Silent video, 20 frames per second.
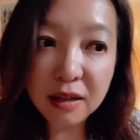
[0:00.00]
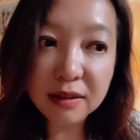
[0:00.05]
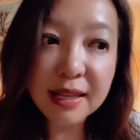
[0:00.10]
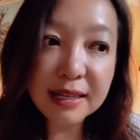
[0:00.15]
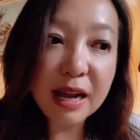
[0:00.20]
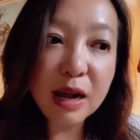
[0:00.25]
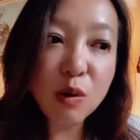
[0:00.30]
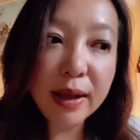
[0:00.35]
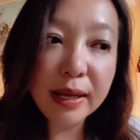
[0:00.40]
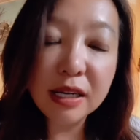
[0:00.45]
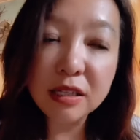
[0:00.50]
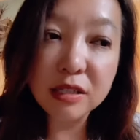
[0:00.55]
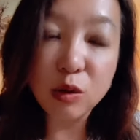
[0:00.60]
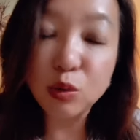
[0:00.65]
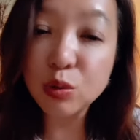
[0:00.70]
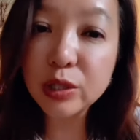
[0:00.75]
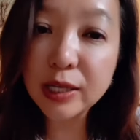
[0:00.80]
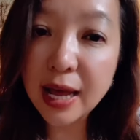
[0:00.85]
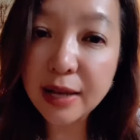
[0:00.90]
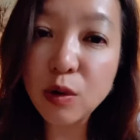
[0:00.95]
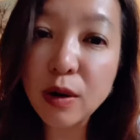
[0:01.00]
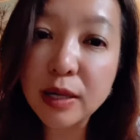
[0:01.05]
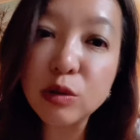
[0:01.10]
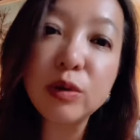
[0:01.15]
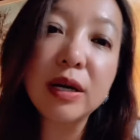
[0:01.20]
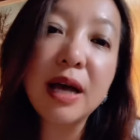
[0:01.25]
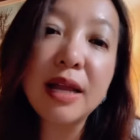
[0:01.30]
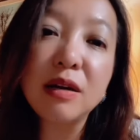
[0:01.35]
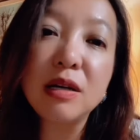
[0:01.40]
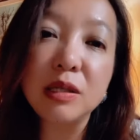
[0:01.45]
大家换一个角度去看的话，就会
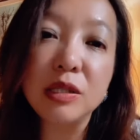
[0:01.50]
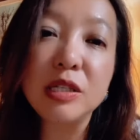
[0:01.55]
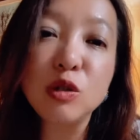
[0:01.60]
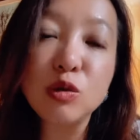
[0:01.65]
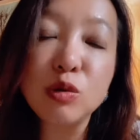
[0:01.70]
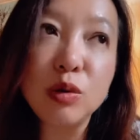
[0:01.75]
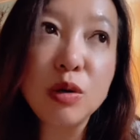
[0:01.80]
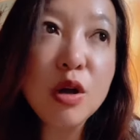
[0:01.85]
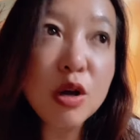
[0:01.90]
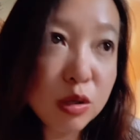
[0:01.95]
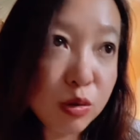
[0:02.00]
看得很清楚。